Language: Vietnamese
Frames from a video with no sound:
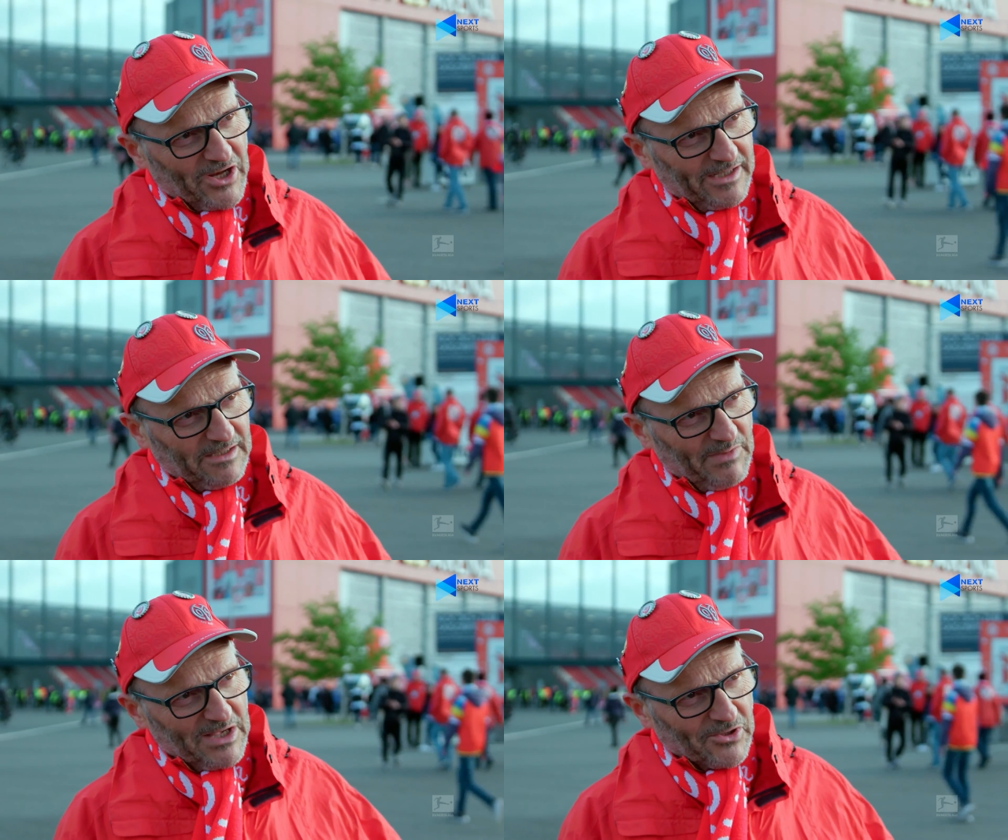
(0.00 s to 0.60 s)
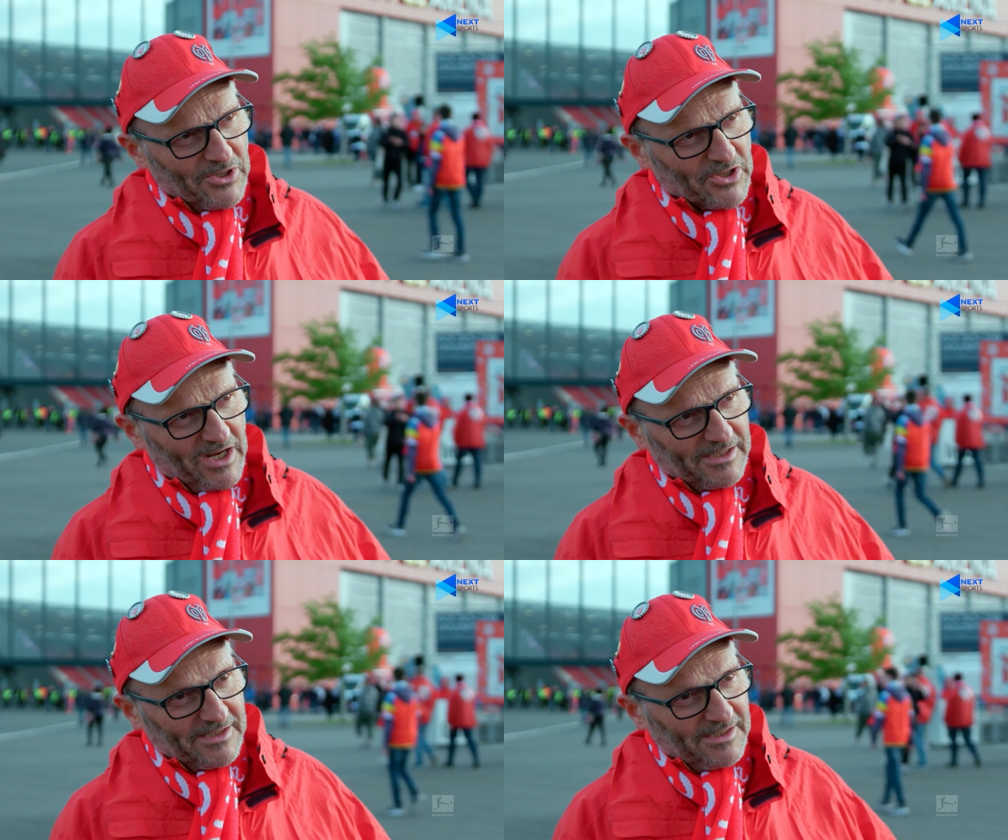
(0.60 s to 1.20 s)
khi tham quan những sân vận động
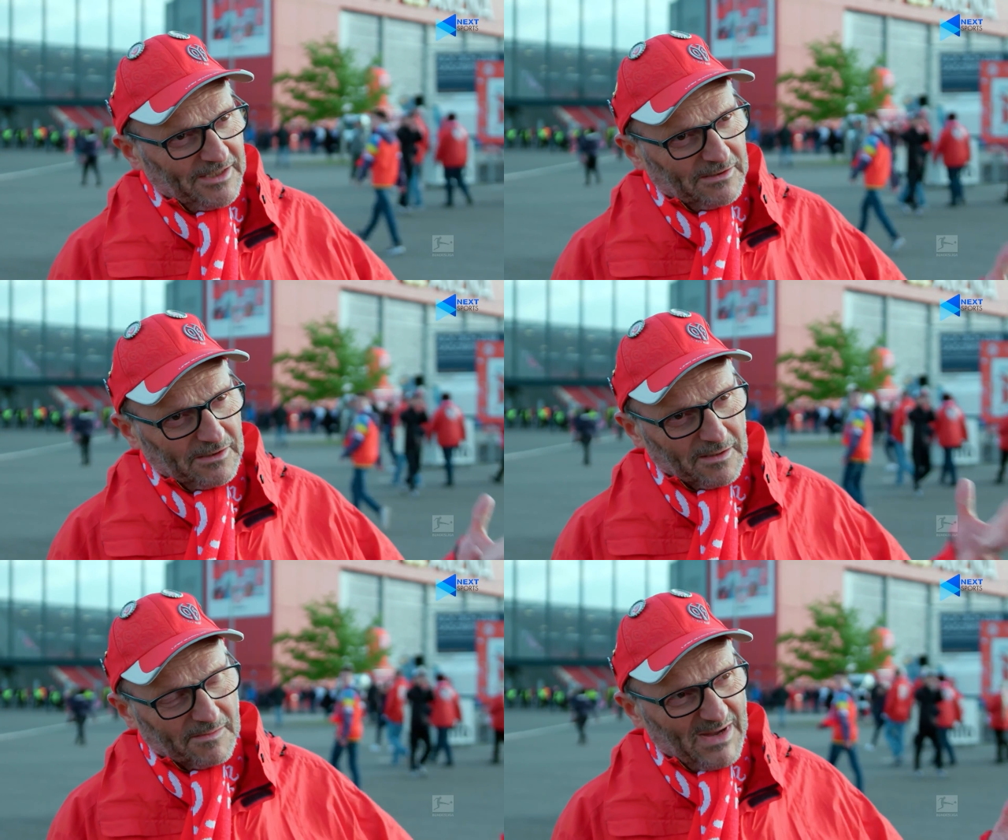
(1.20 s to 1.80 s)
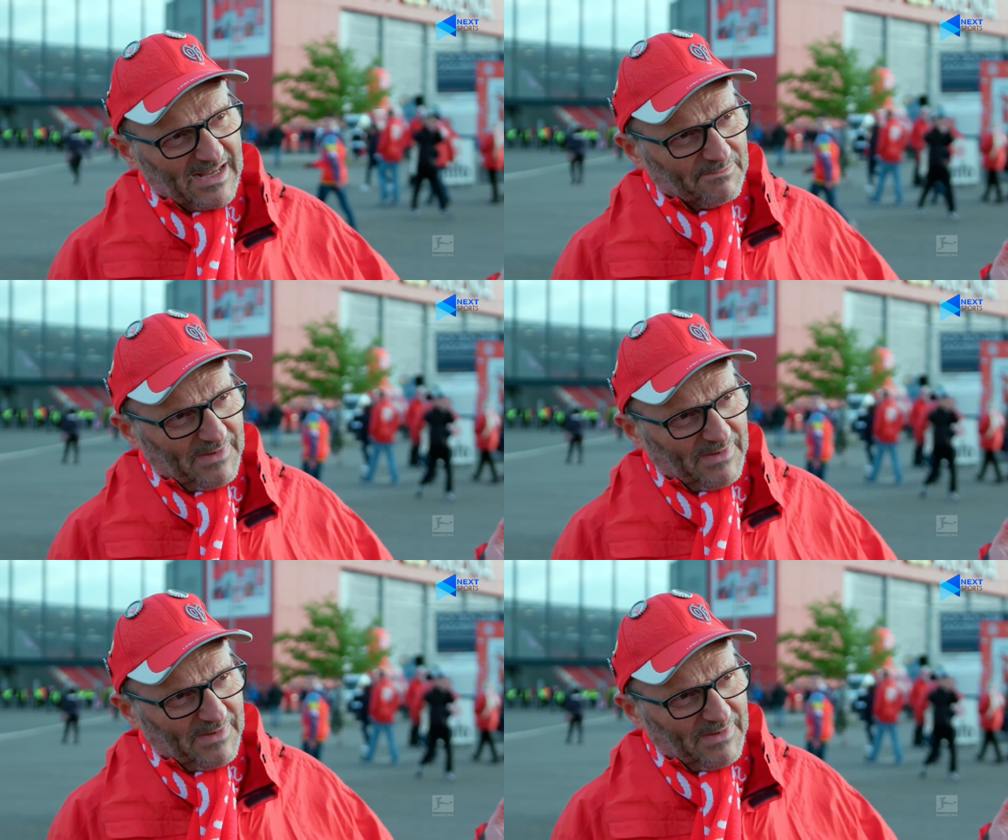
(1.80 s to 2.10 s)
khác. Sự